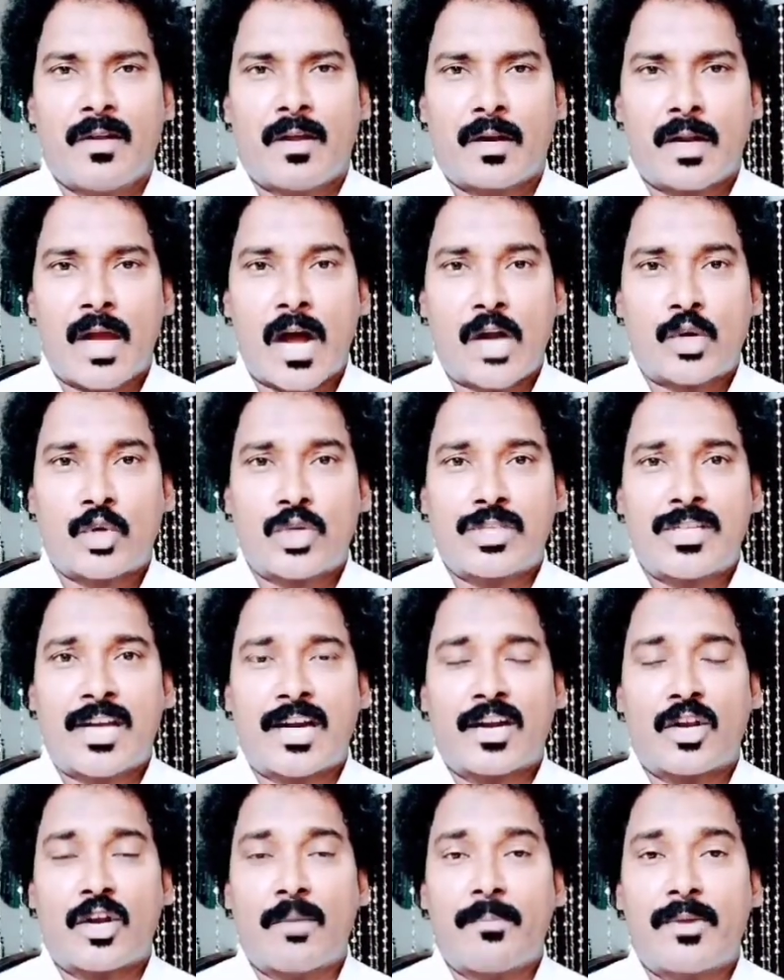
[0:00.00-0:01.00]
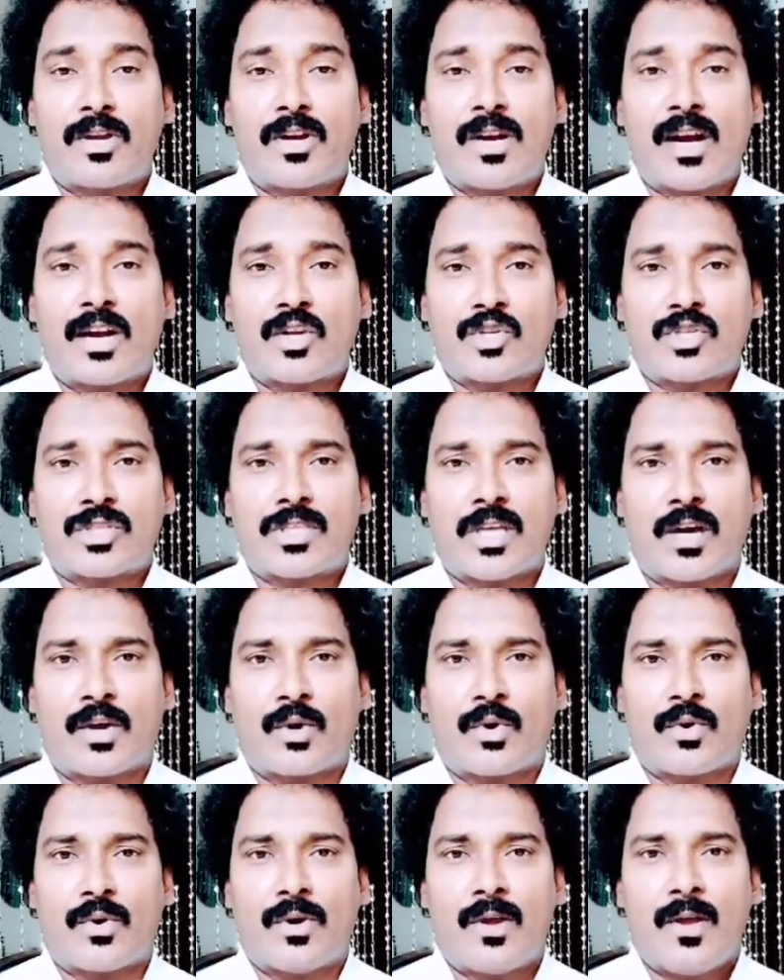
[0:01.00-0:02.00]
నా అడుగుజాడలో మీరు
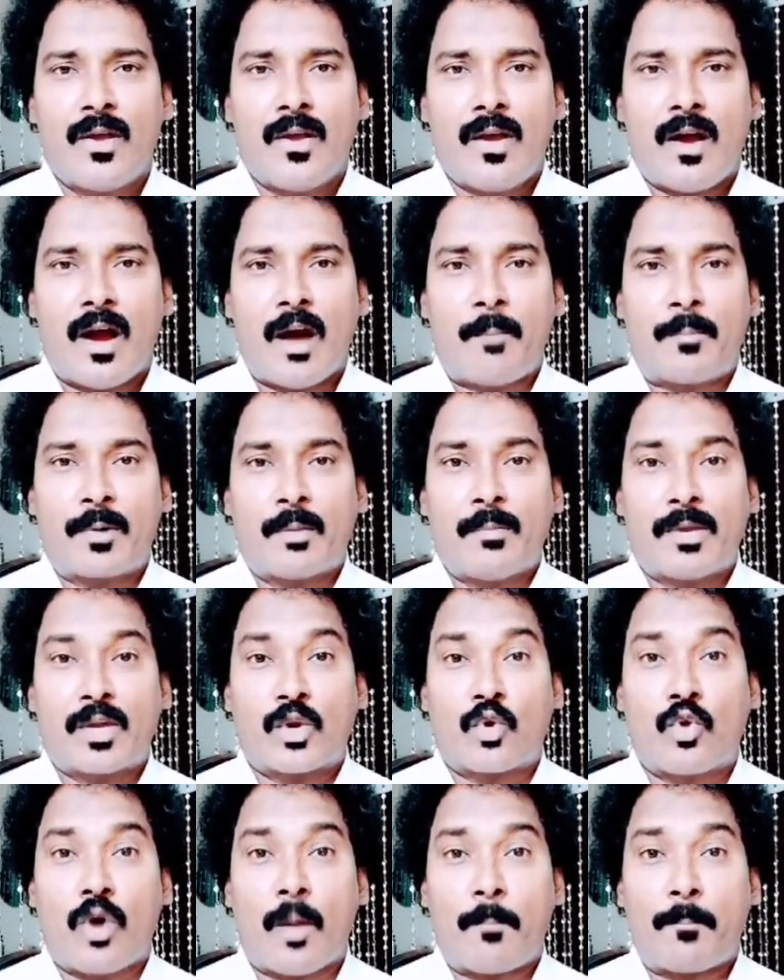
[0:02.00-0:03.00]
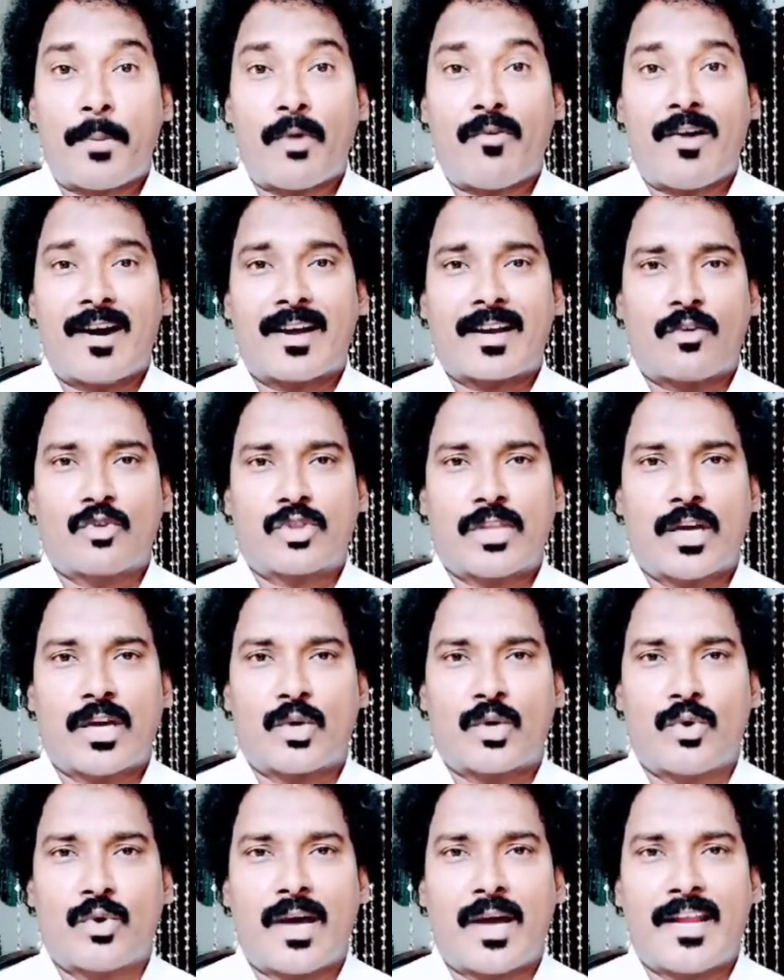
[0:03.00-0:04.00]
నడుస్తారు అప్పుడు మీరు గొప్పవారు
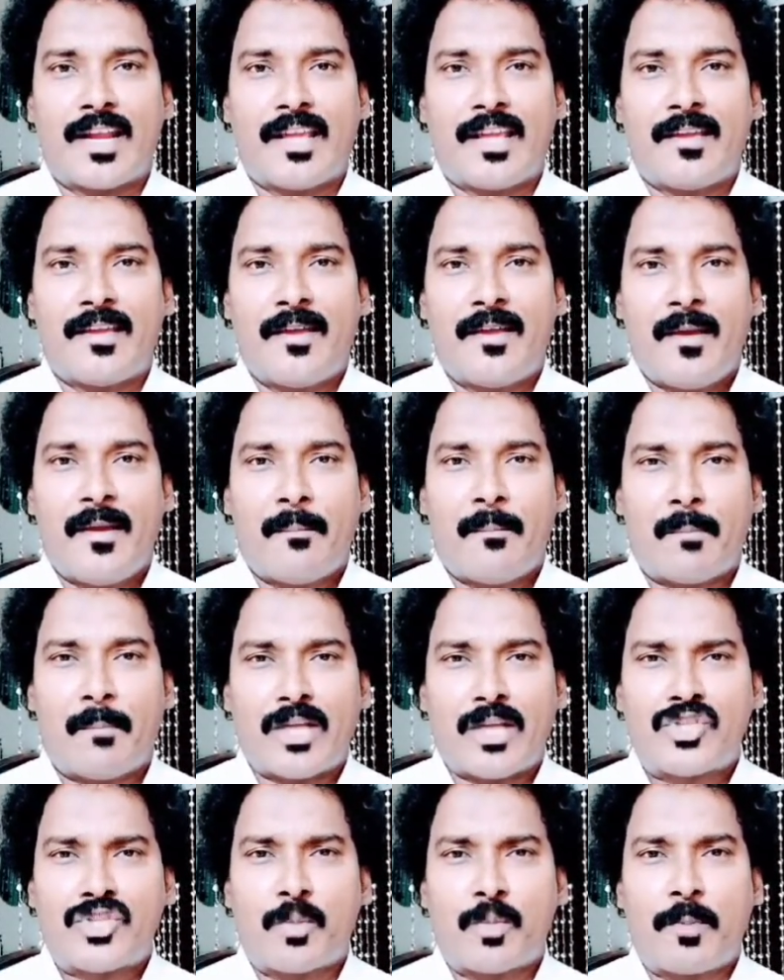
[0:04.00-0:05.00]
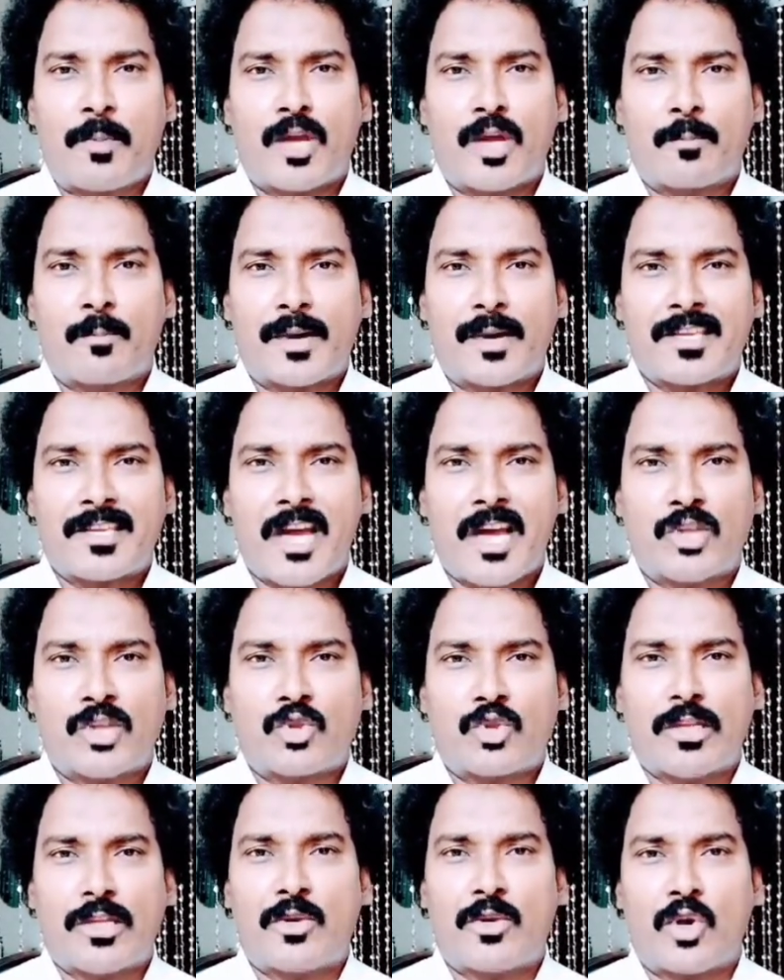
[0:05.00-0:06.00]
అవుతారు అని మంచి పేరు
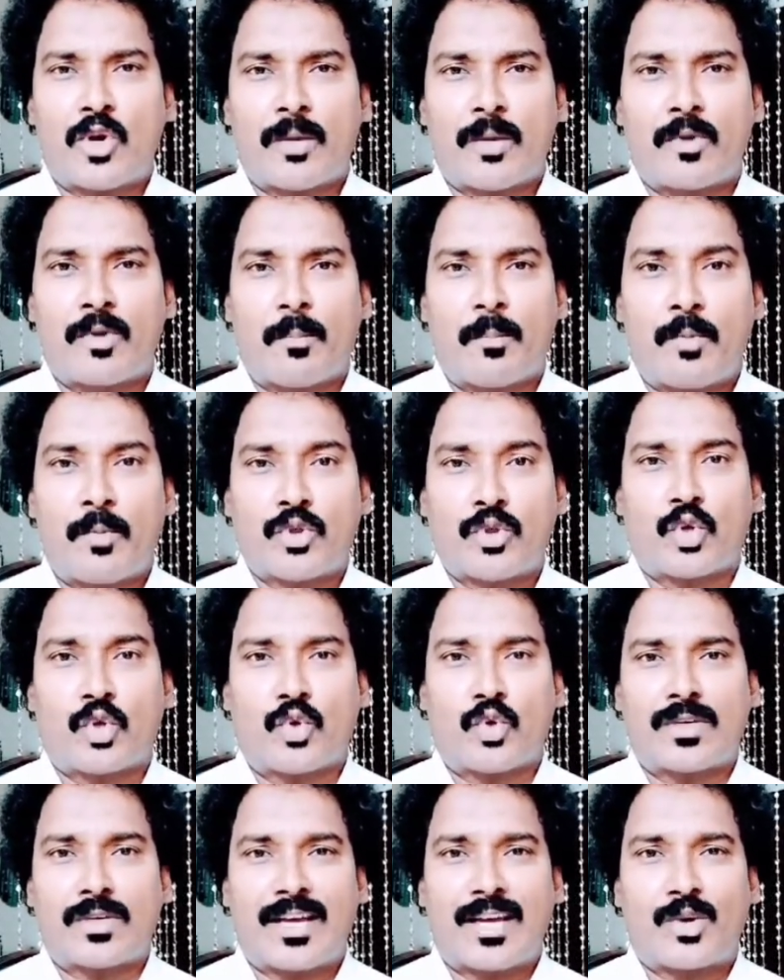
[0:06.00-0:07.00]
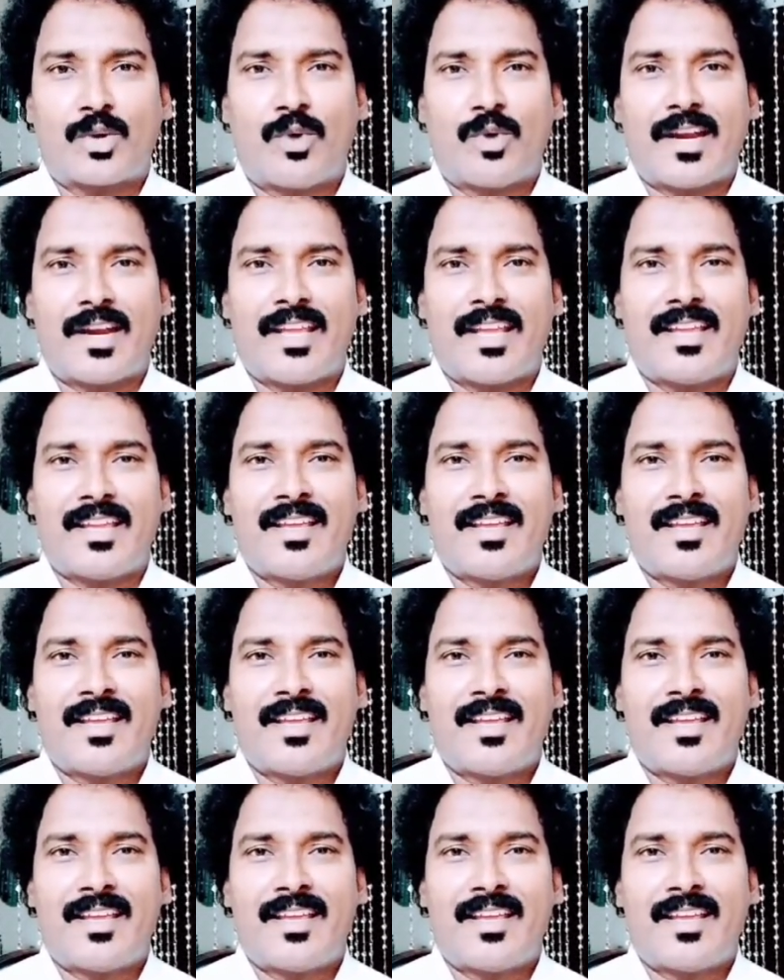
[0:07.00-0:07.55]
ప్రఖ్యాతుని లోకంలో పొందుకుంటారు అని